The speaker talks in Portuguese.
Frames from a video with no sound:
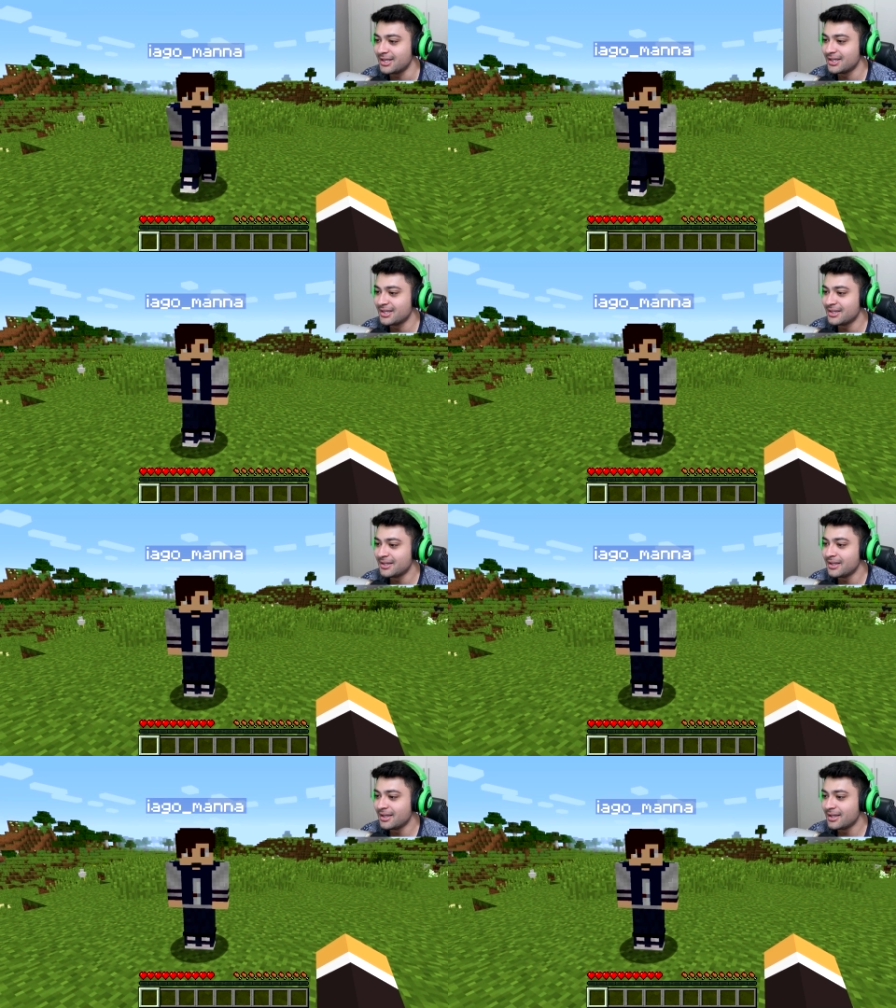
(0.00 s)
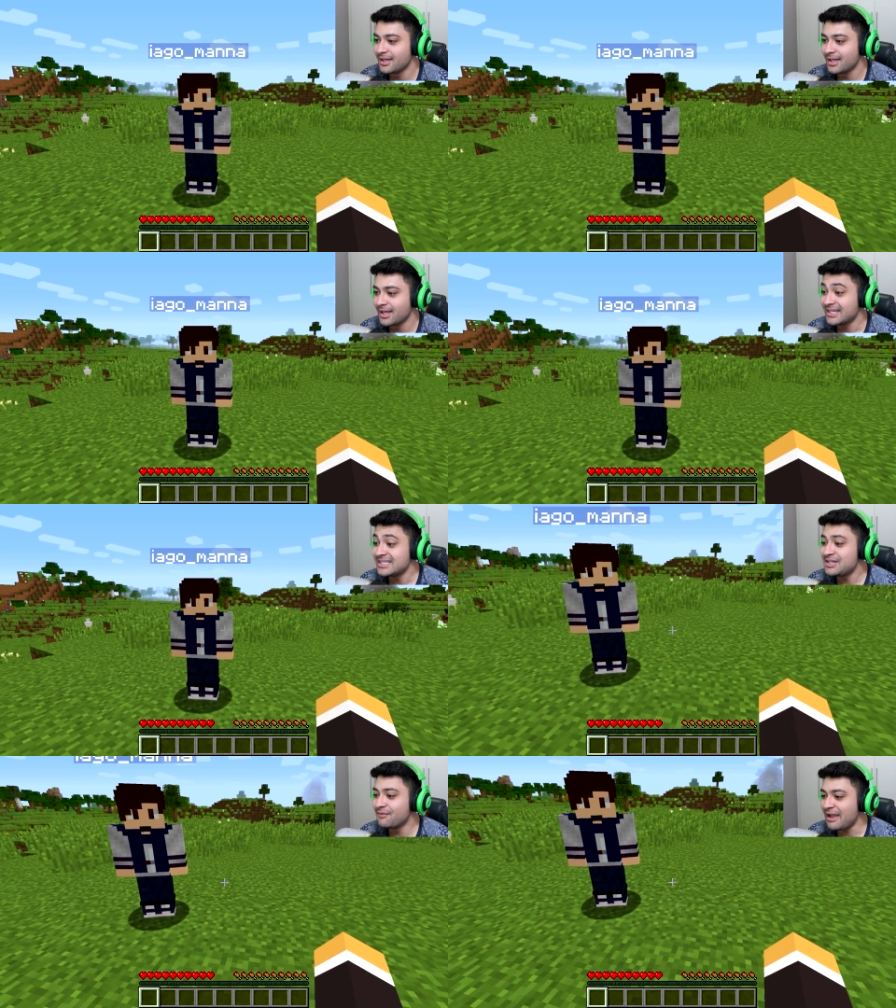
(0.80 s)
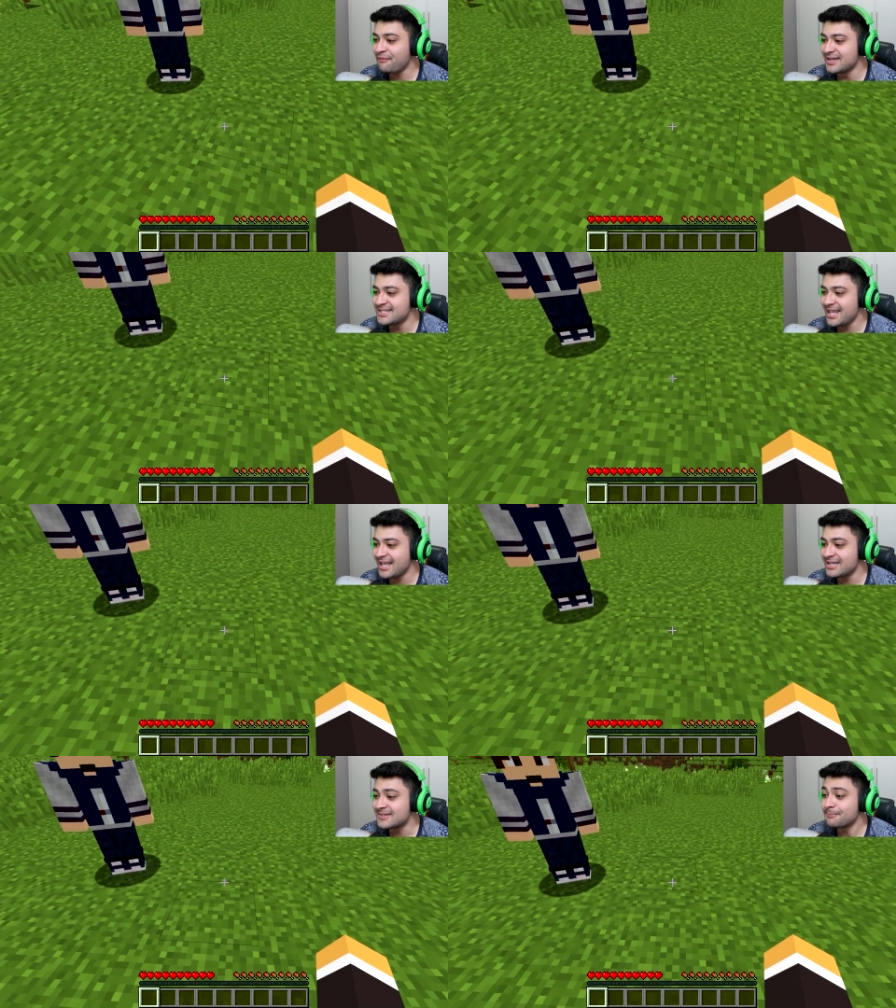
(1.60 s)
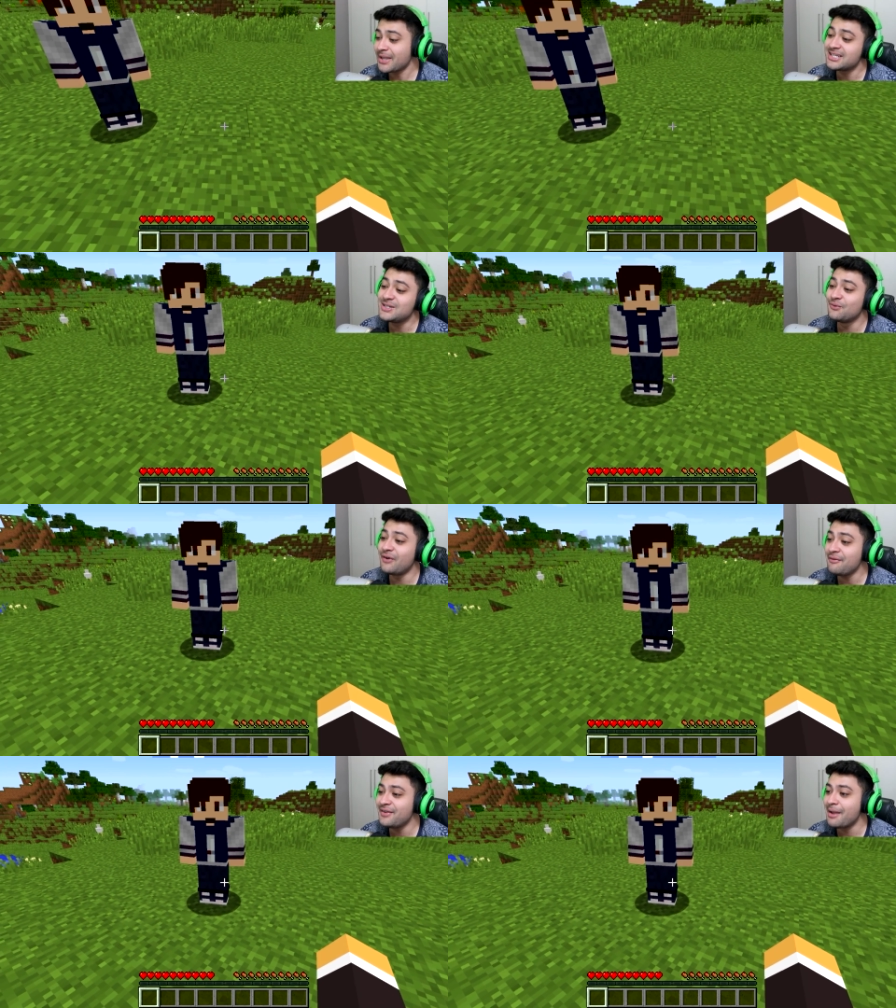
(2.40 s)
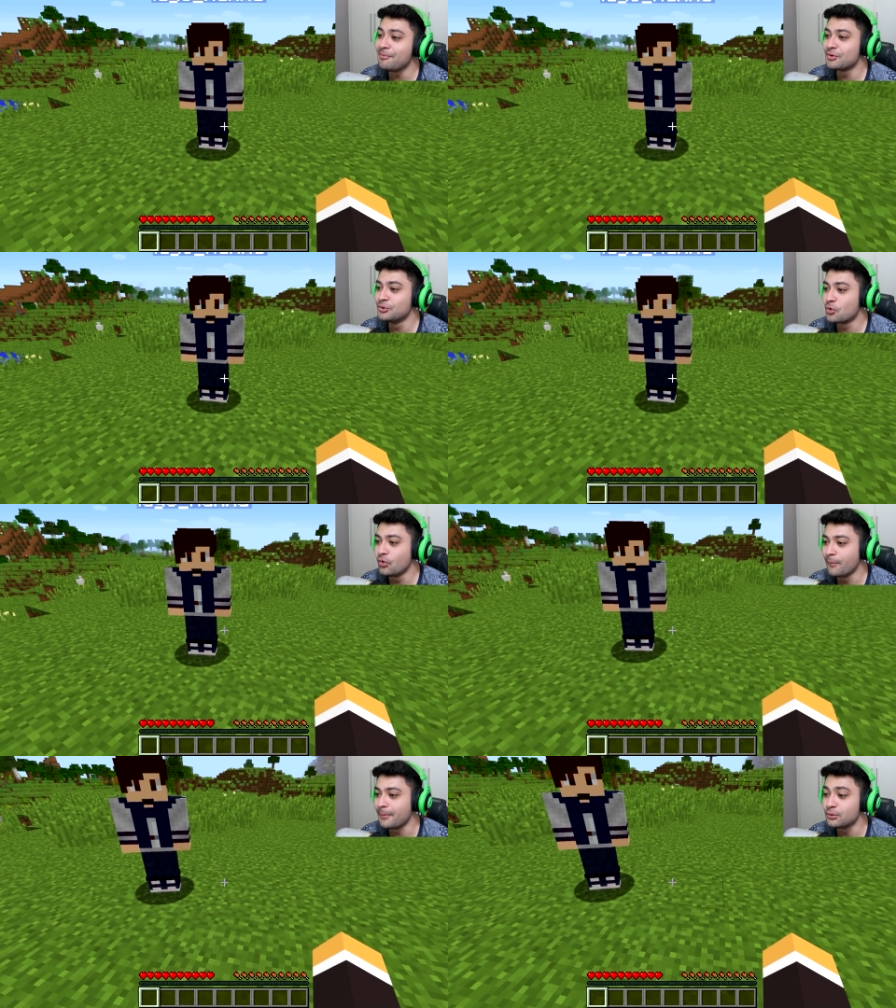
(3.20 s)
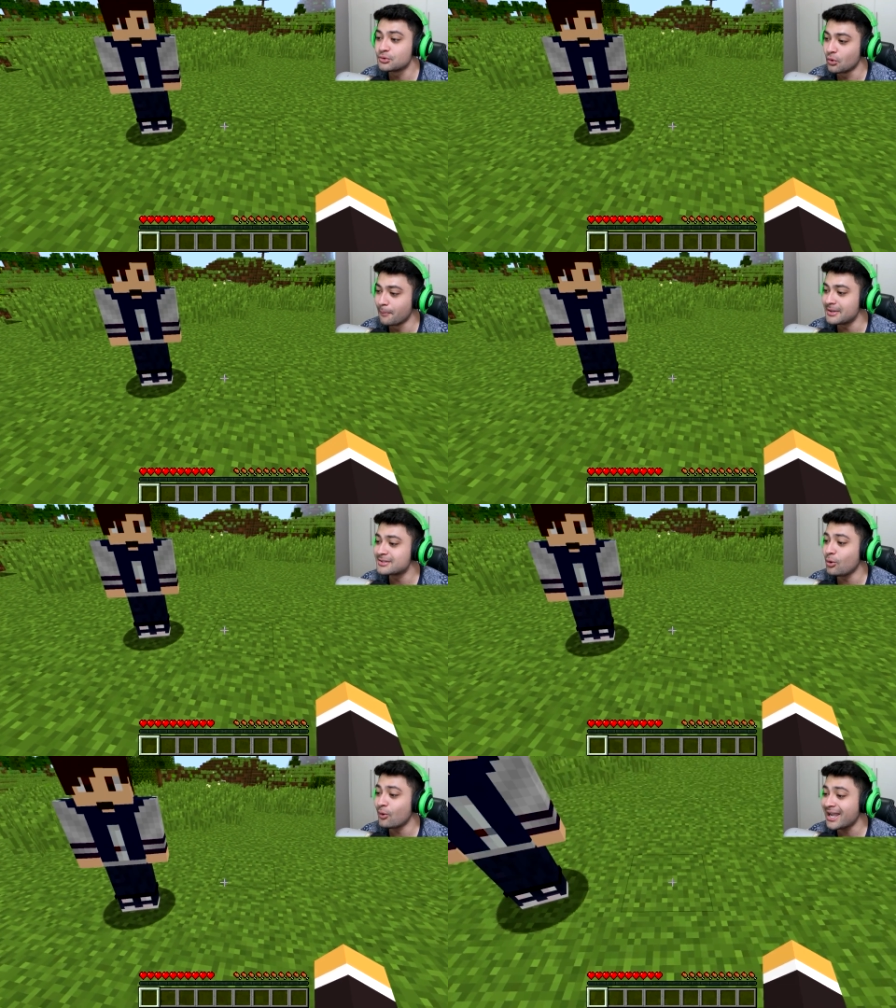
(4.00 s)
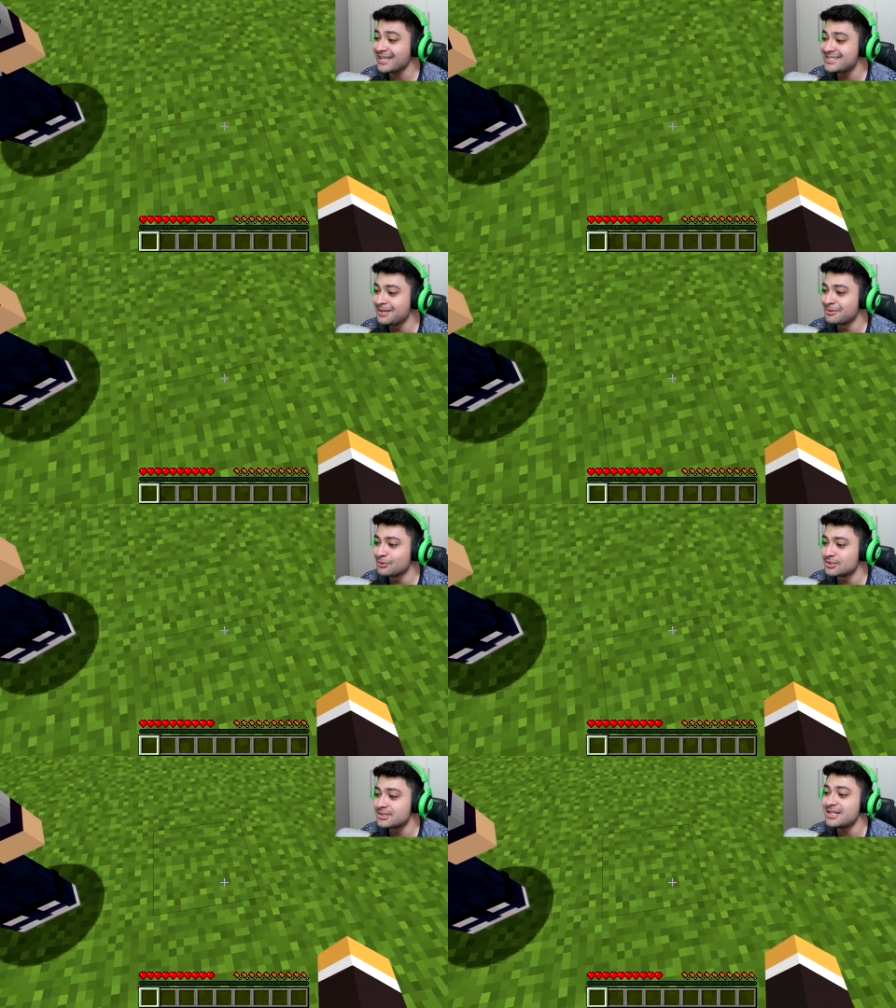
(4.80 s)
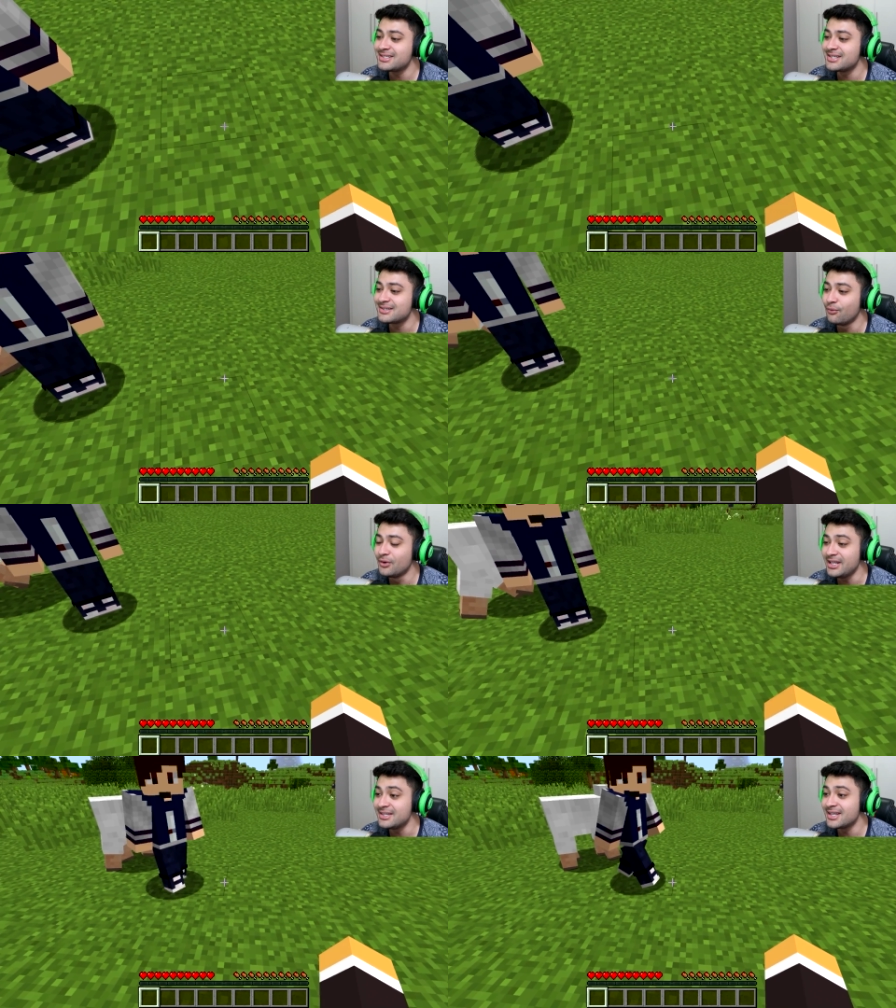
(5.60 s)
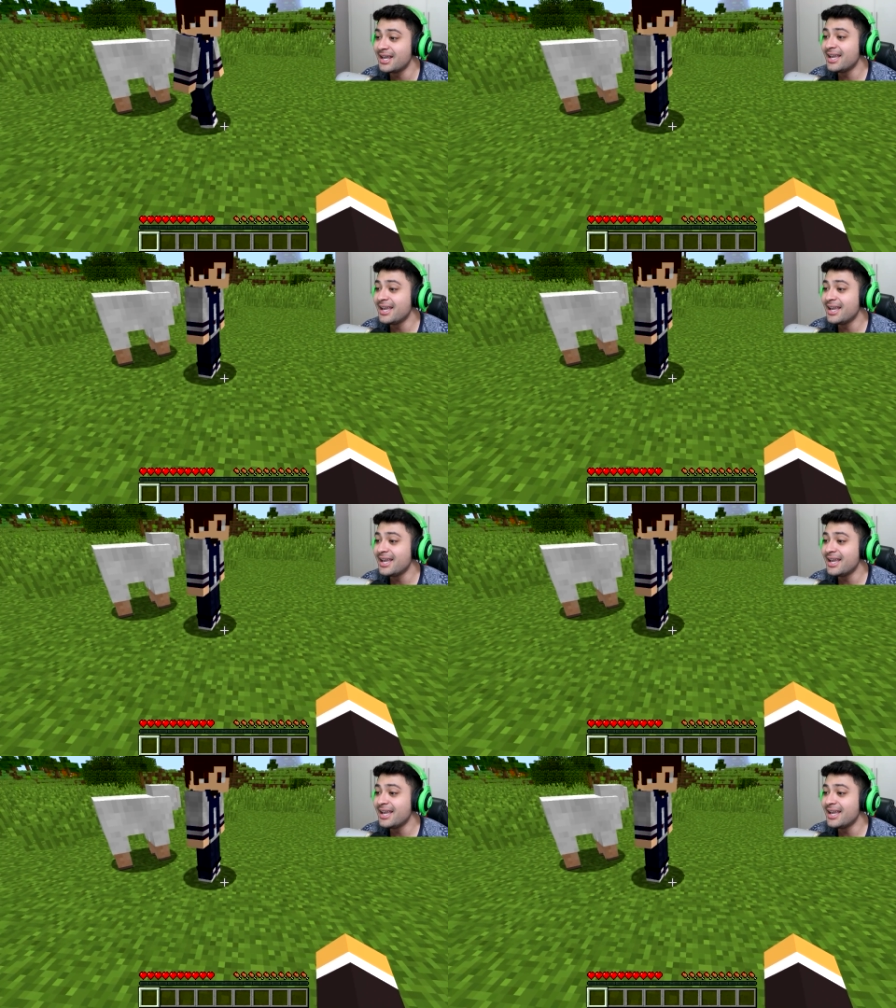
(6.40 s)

Sei, sei, sei. A gente vai fazer eles, a gente vai virar amigo do Creeper, dos Creepers, colocar em cima dos, desses funis.